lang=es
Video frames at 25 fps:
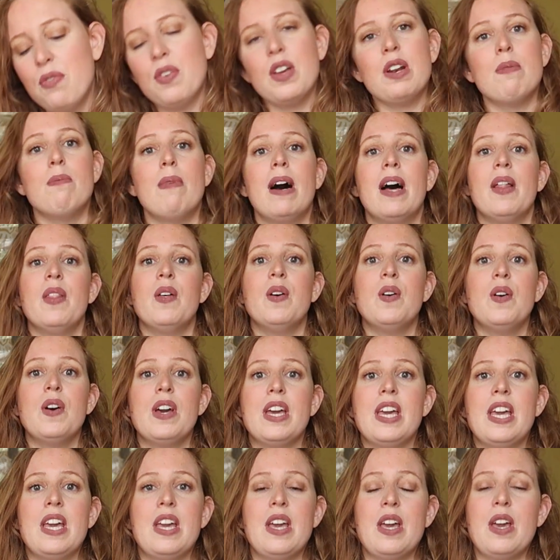firmado
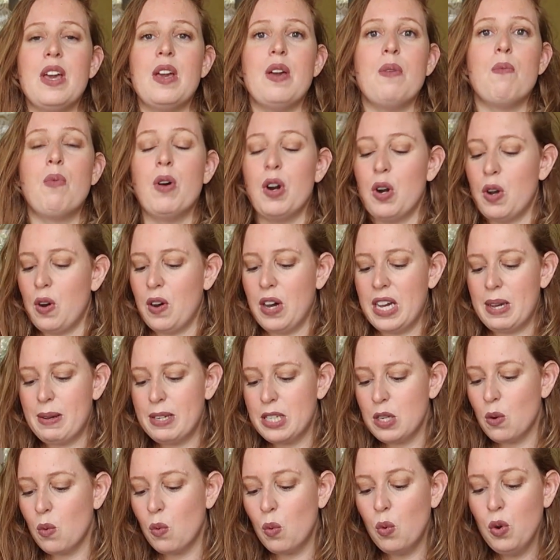y bueno,
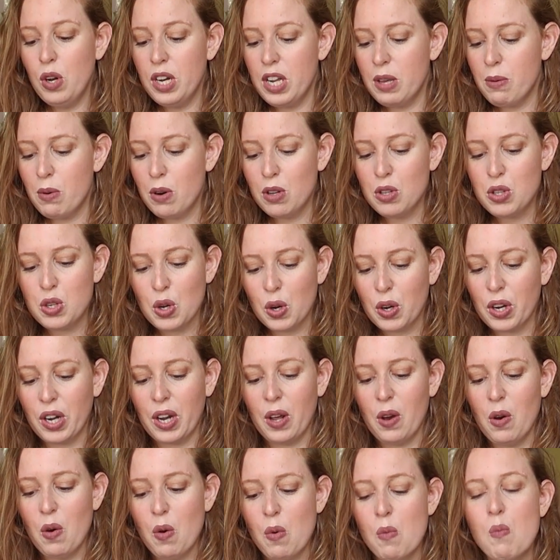es un libro yo
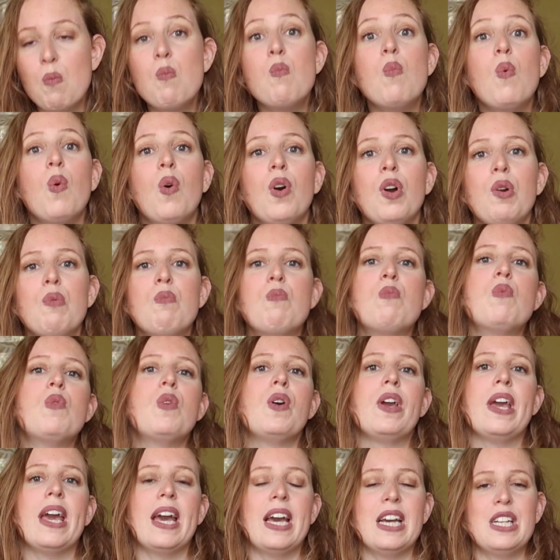creo muy
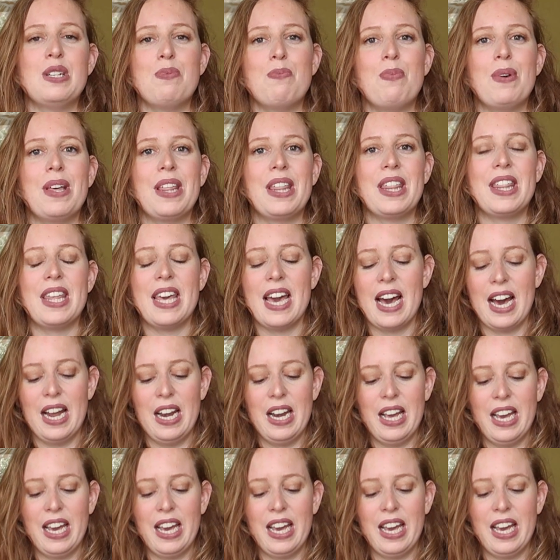muy especial.